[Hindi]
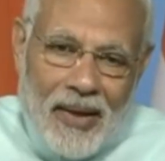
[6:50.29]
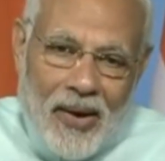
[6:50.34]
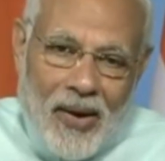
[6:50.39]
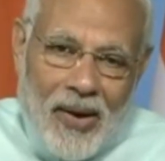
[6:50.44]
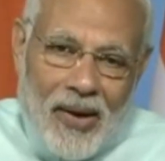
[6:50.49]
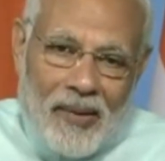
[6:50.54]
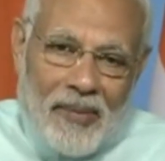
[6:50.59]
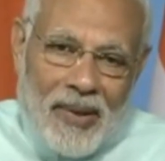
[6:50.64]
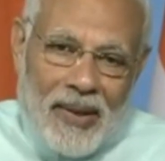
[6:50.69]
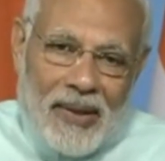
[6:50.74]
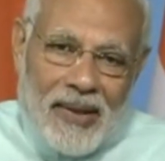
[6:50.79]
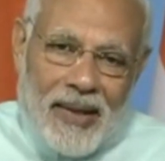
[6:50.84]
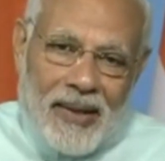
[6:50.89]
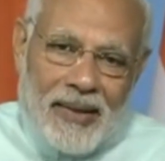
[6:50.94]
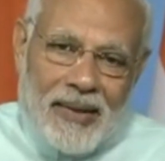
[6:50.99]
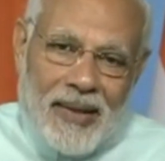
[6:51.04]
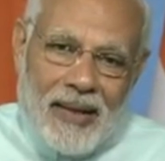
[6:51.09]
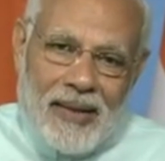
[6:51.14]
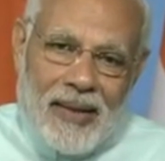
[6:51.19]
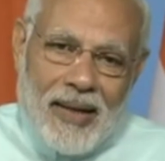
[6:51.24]
और मैं
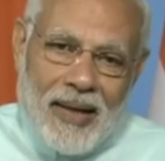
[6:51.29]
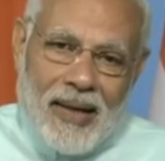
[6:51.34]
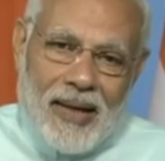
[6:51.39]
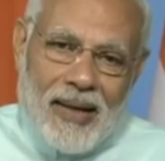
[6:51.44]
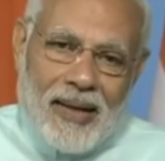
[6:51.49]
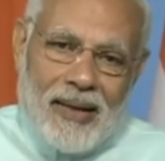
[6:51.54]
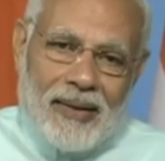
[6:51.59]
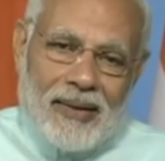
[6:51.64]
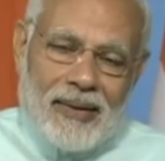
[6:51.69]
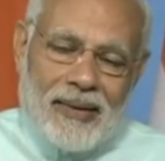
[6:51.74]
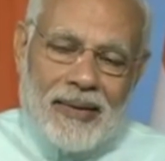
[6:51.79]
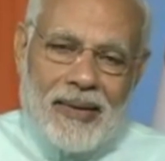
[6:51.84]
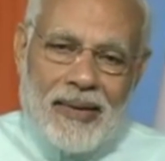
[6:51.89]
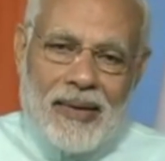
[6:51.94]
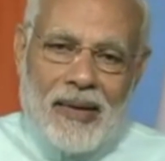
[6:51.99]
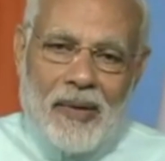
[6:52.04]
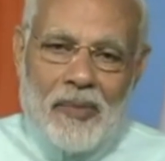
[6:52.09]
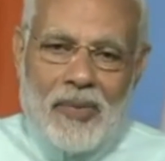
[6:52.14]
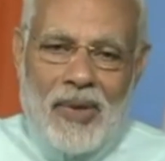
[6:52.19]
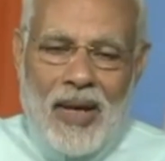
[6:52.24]
देखता था कि
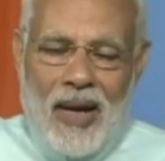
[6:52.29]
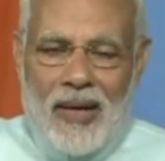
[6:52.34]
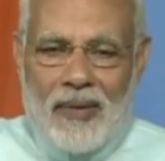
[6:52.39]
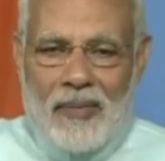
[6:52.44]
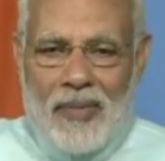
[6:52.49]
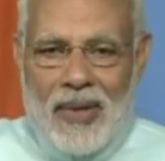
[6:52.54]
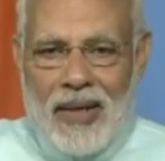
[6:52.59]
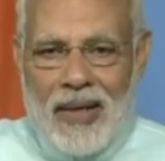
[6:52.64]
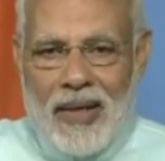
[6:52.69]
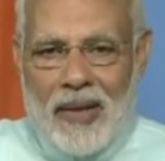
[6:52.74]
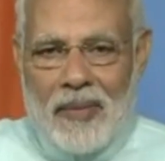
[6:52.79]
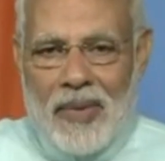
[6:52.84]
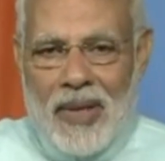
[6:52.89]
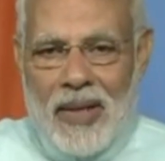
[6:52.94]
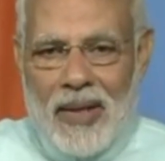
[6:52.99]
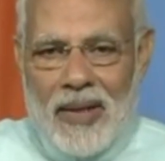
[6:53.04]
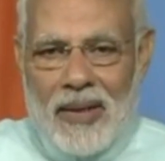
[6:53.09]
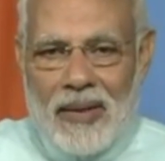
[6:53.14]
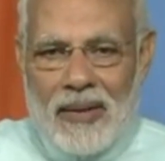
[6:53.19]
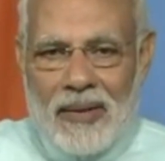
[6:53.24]
रमजान महीने
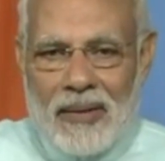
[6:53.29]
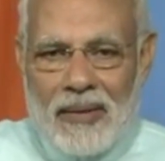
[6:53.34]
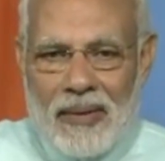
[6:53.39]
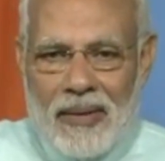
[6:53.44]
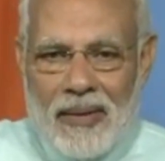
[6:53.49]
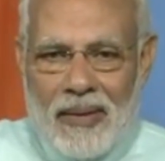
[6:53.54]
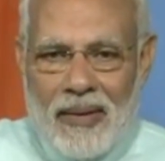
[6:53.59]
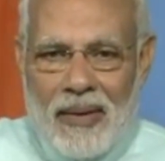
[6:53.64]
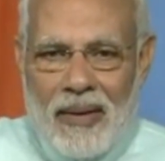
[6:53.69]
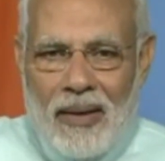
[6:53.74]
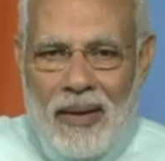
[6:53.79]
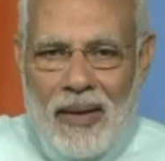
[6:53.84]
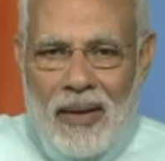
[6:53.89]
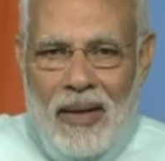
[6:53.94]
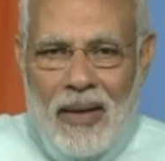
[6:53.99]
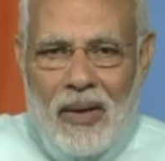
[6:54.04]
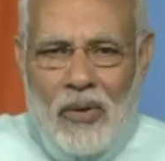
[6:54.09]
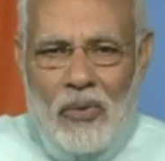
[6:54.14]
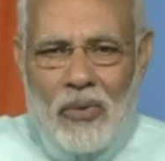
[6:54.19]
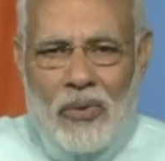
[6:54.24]
में
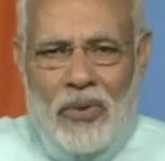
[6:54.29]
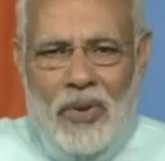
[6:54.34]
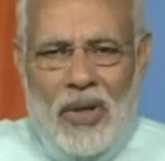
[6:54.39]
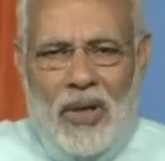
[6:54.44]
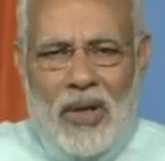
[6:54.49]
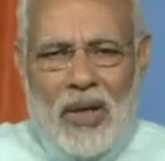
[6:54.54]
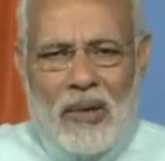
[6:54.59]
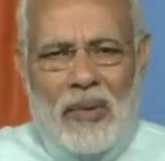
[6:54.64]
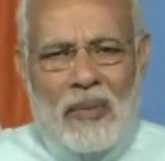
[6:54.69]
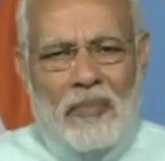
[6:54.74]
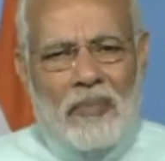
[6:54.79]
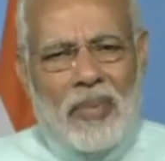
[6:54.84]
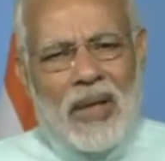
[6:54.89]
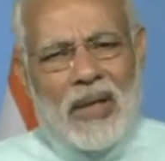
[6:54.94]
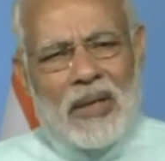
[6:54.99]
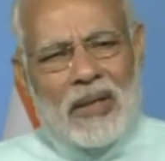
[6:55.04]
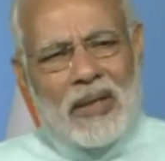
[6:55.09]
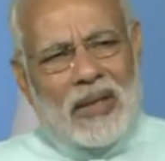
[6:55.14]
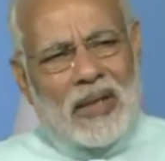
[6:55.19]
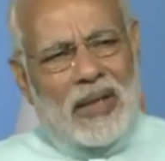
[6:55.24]
उनके घर में बड़ी
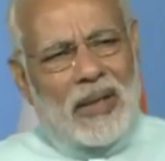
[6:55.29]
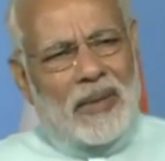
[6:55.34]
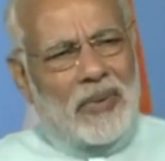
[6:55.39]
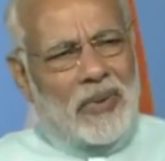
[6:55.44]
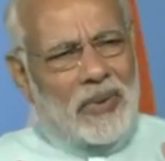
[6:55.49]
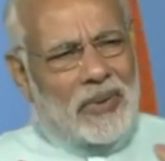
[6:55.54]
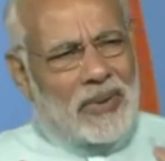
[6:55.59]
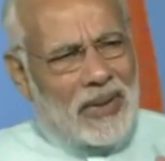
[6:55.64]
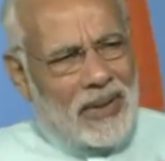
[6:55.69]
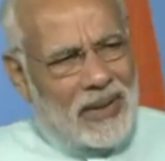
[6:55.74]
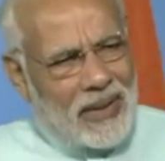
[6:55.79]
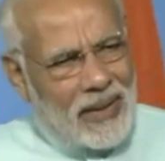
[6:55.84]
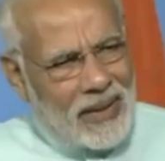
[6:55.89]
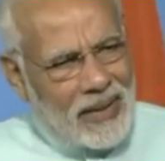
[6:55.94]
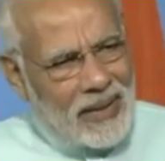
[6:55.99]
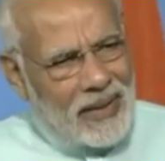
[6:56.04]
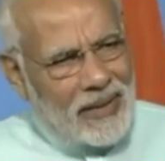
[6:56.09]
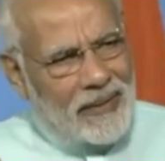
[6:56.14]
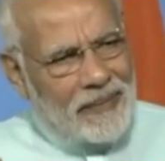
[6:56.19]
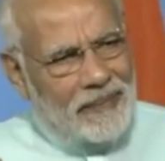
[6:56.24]
तकलीफ होती
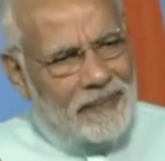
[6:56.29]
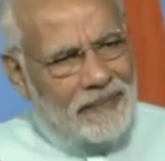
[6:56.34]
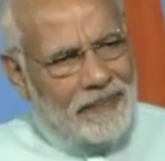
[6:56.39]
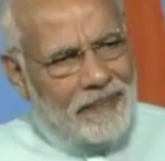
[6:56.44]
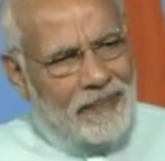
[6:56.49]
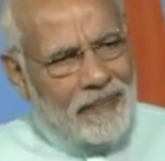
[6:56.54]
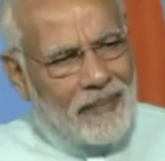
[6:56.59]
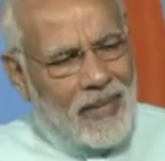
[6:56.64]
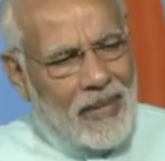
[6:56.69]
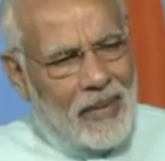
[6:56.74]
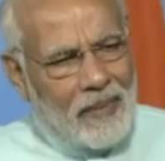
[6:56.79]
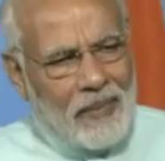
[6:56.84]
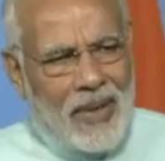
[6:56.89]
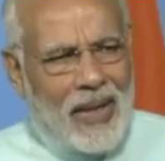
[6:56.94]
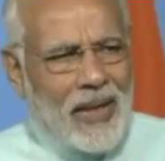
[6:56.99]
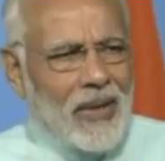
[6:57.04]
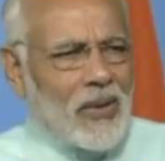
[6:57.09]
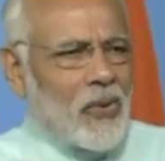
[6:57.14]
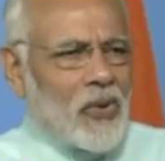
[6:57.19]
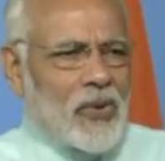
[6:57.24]
थी
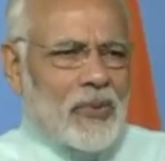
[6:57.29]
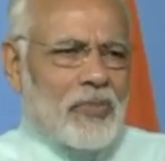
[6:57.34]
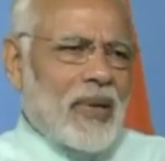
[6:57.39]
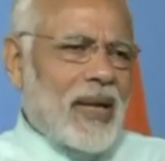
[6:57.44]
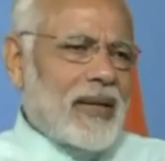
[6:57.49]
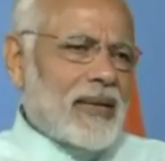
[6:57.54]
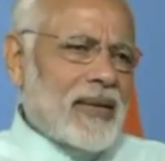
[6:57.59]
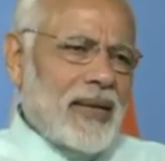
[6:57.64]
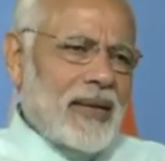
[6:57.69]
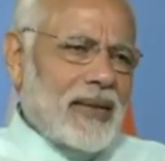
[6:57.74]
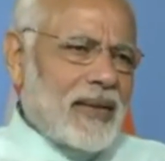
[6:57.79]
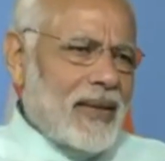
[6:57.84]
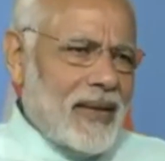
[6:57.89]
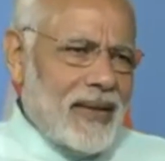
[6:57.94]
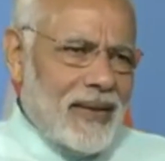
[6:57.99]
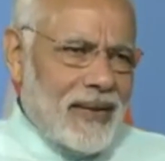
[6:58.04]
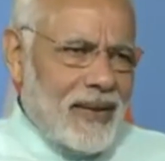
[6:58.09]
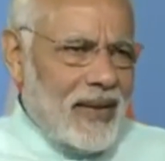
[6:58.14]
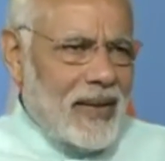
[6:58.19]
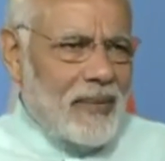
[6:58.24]
मेरे दोस्त भी ऐसे ही थे
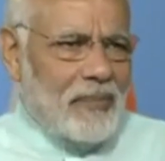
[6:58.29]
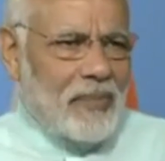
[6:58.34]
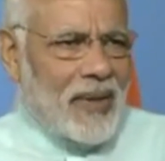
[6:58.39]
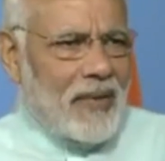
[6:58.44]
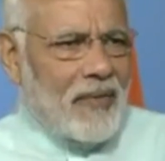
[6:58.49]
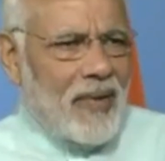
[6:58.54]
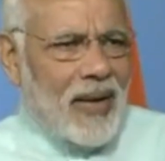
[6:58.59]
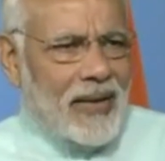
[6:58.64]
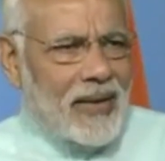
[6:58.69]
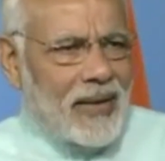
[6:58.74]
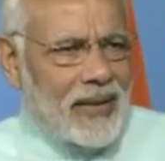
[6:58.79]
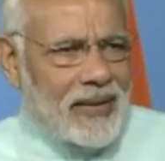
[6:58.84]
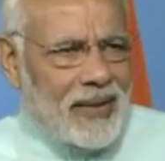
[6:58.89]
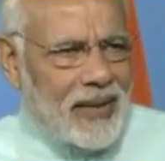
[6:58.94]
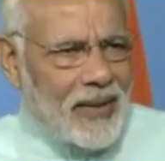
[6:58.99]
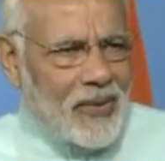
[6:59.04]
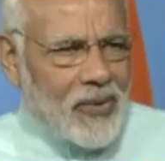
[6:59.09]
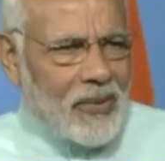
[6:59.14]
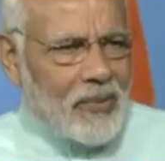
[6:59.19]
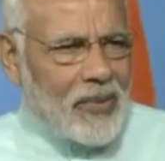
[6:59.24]
गरीब परिवार के ही थे
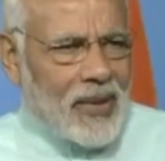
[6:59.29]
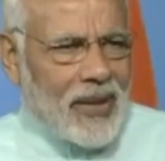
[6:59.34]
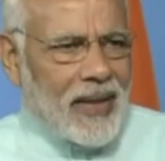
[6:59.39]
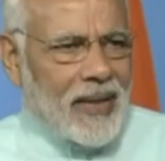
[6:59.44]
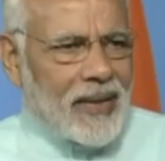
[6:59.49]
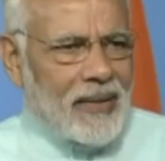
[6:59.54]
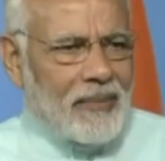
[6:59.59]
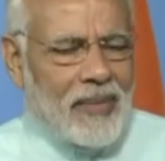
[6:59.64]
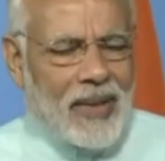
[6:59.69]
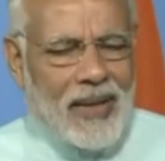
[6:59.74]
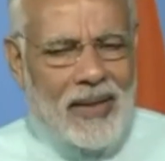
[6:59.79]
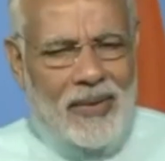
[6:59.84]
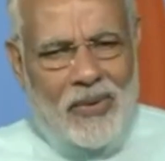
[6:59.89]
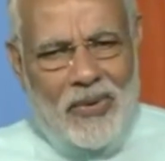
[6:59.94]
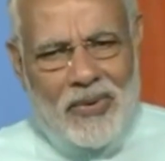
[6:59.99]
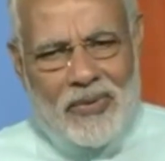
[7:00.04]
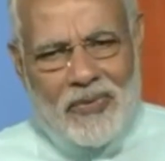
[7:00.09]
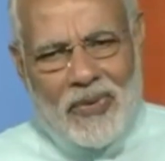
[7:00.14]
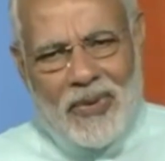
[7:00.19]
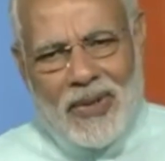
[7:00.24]
कोई बड़े मेरे
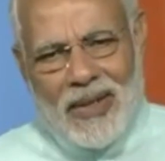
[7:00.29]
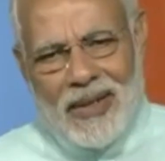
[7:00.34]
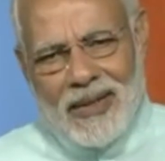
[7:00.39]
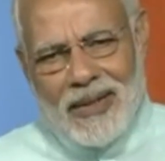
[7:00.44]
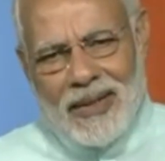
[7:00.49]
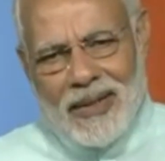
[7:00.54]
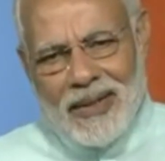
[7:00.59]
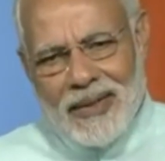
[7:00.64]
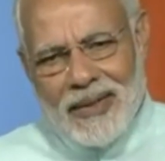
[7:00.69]
दोस्त वो नहीं थे